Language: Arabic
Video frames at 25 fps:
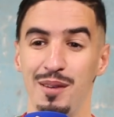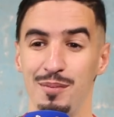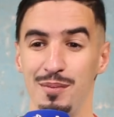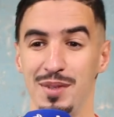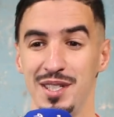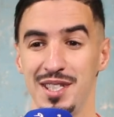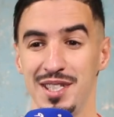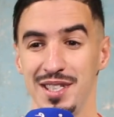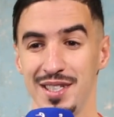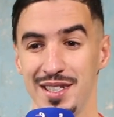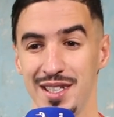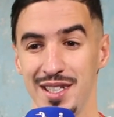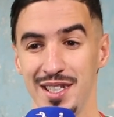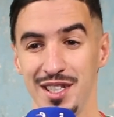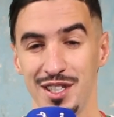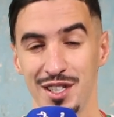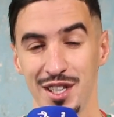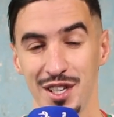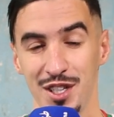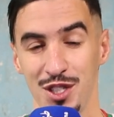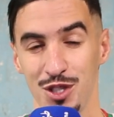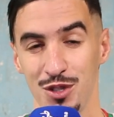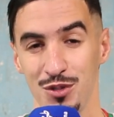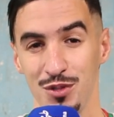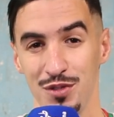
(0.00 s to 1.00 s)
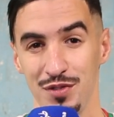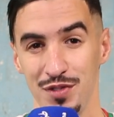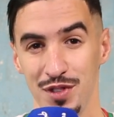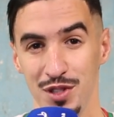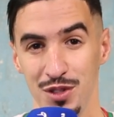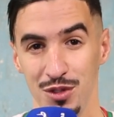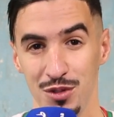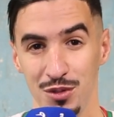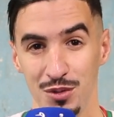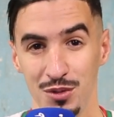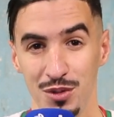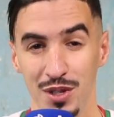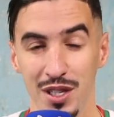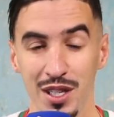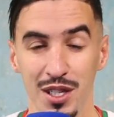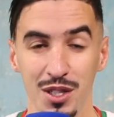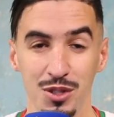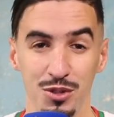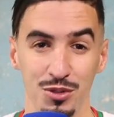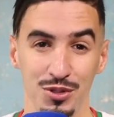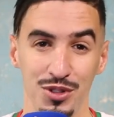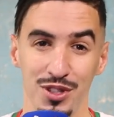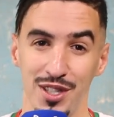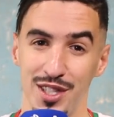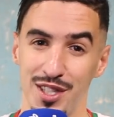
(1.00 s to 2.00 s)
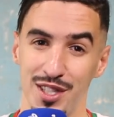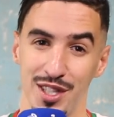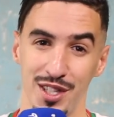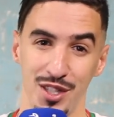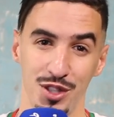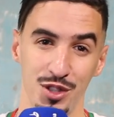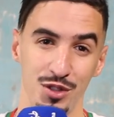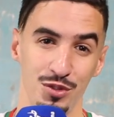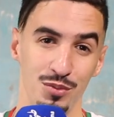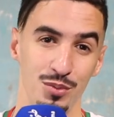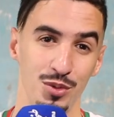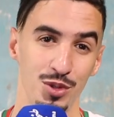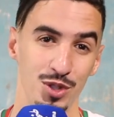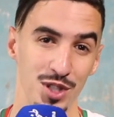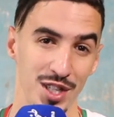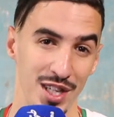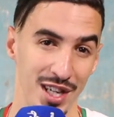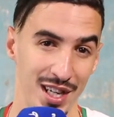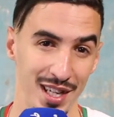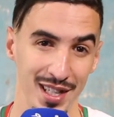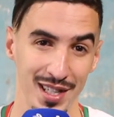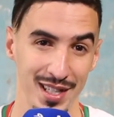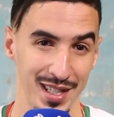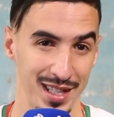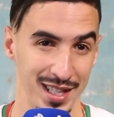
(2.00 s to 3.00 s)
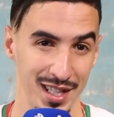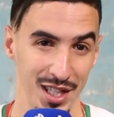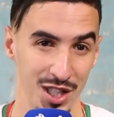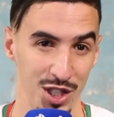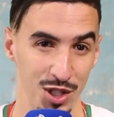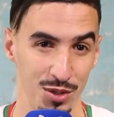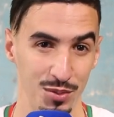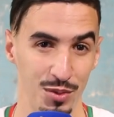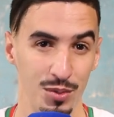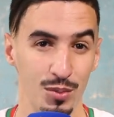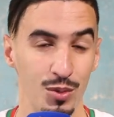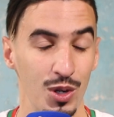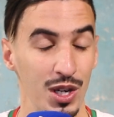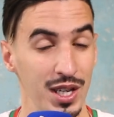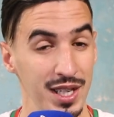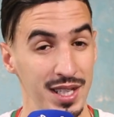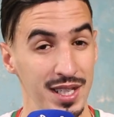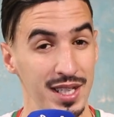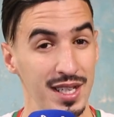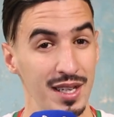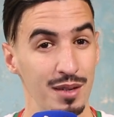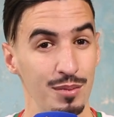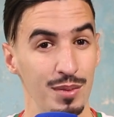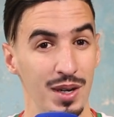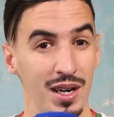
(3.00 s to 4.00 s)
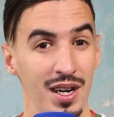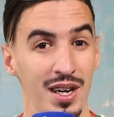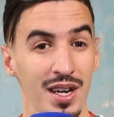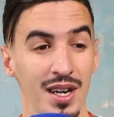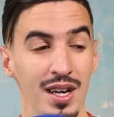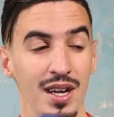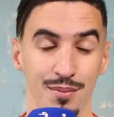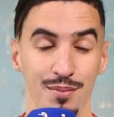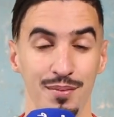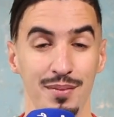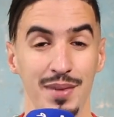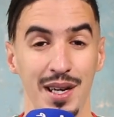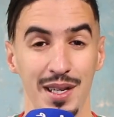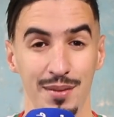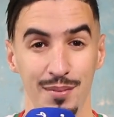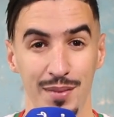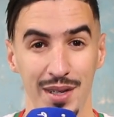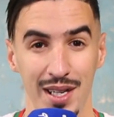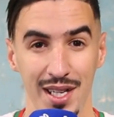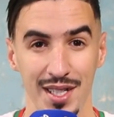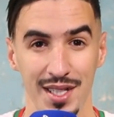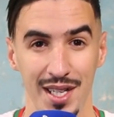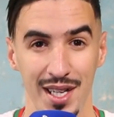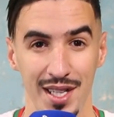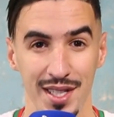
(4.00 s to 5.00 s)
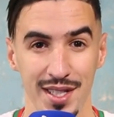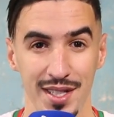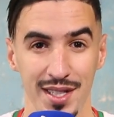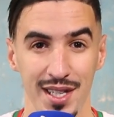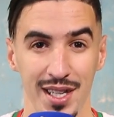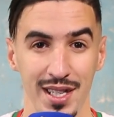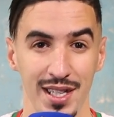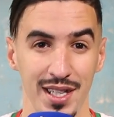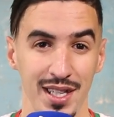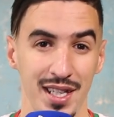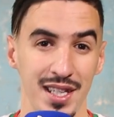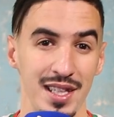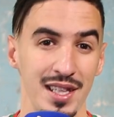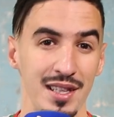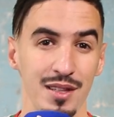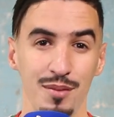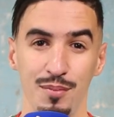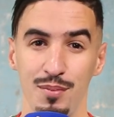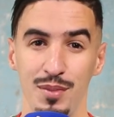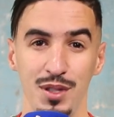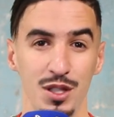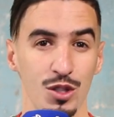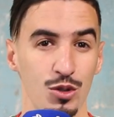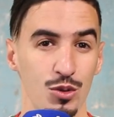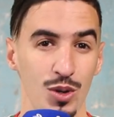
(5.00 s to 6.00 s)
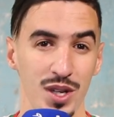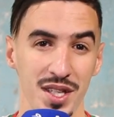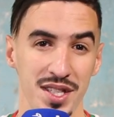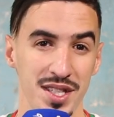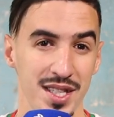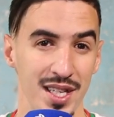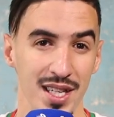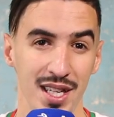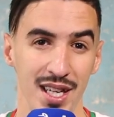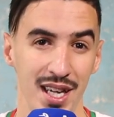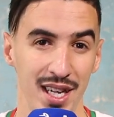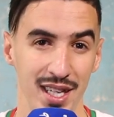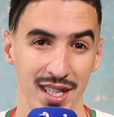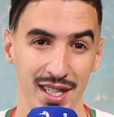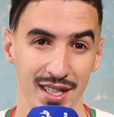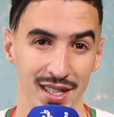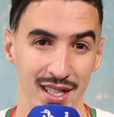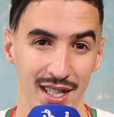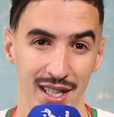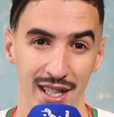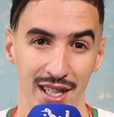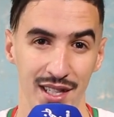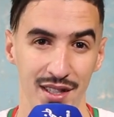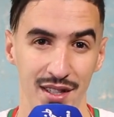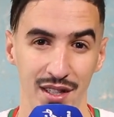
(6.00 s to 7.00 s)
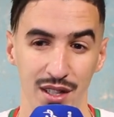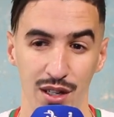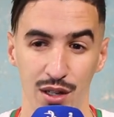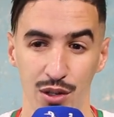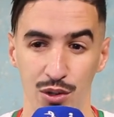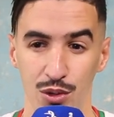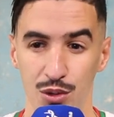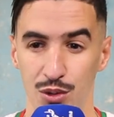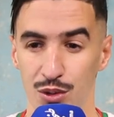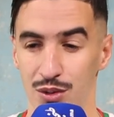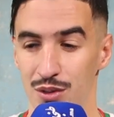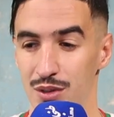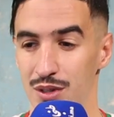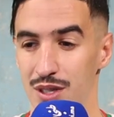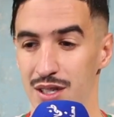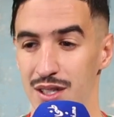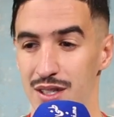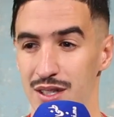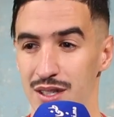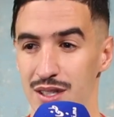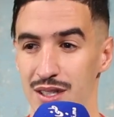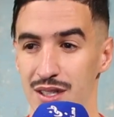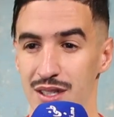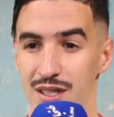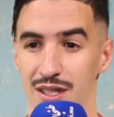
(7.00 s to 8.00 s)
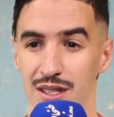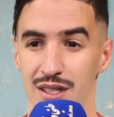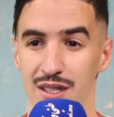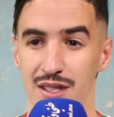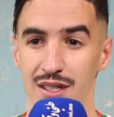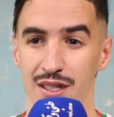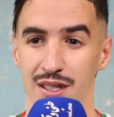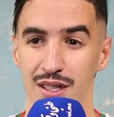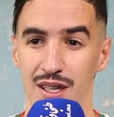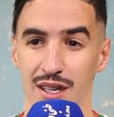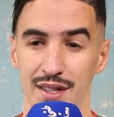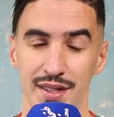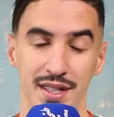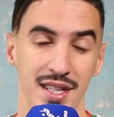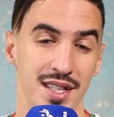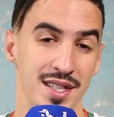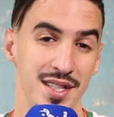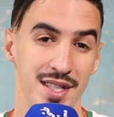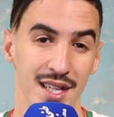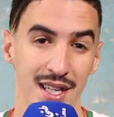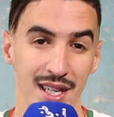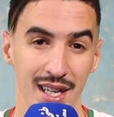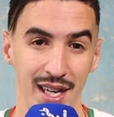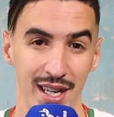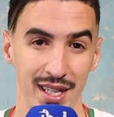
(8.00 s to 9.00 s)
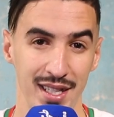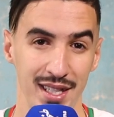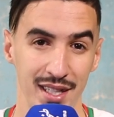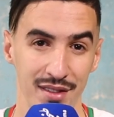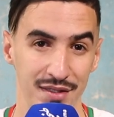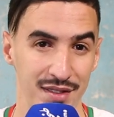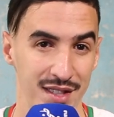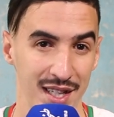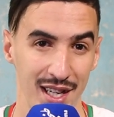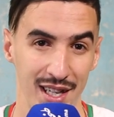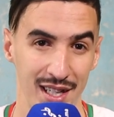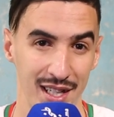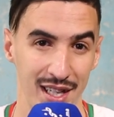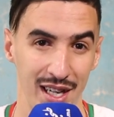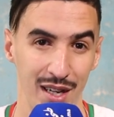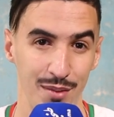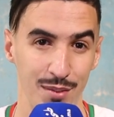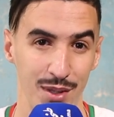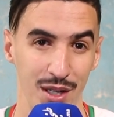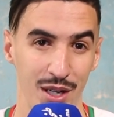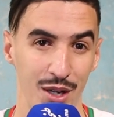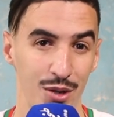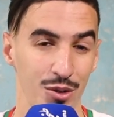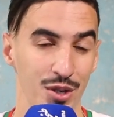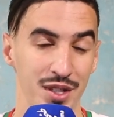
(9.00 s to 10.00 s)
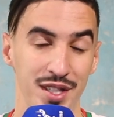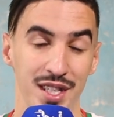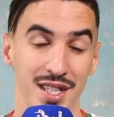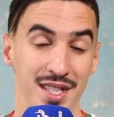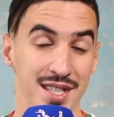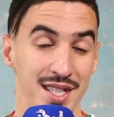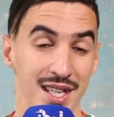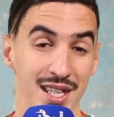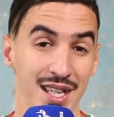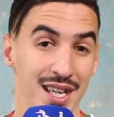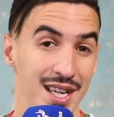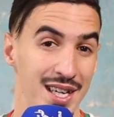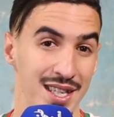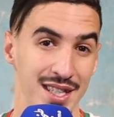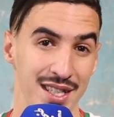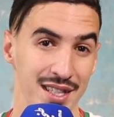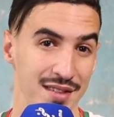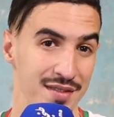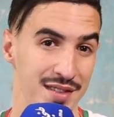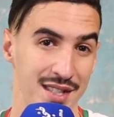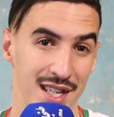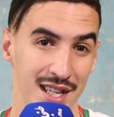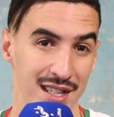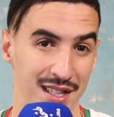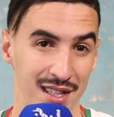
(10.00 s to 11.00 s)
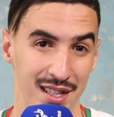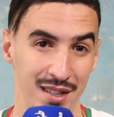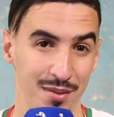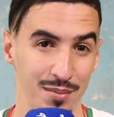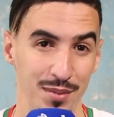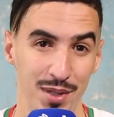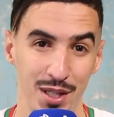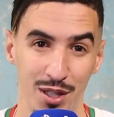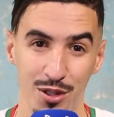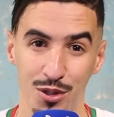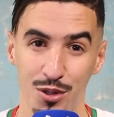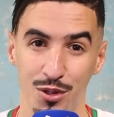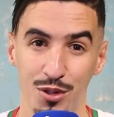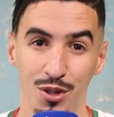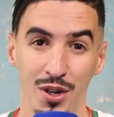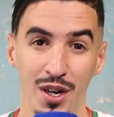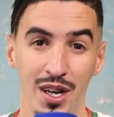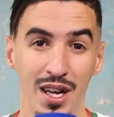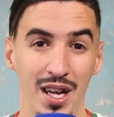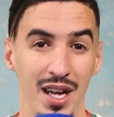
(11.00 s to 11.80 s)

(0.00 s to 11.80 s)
باش يتيليشارجيو الفيديوهات ويتيليشارجيو الموسيقى اللي كيعجبهم وانما من بعد ما كتانستالي كيطلب منك واحد الصلاحيه ديال انه آه، اعطيه الصلاحيه يفتح الكاميرا واعطيه الصلاحيه يفتح لك الميكرو